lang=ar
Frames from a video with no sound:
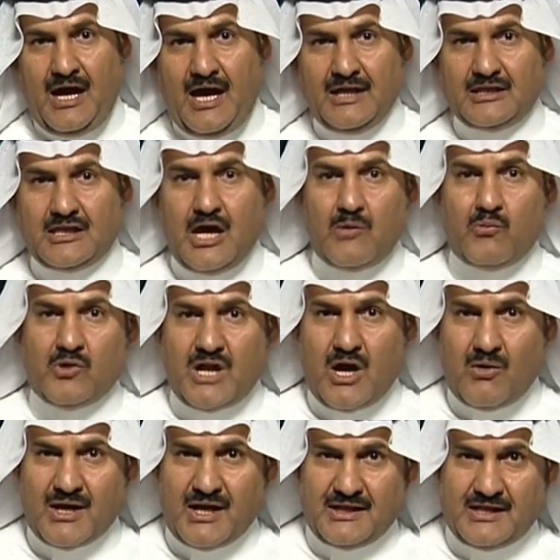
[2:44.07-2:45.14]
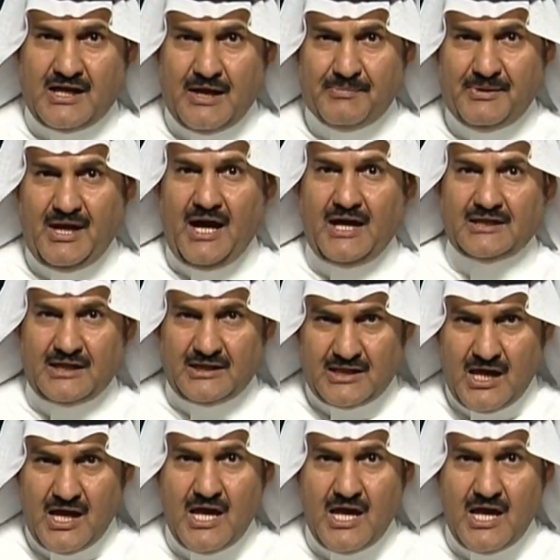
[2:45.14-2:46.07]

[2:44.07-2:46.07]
حتى مناورتها باعاده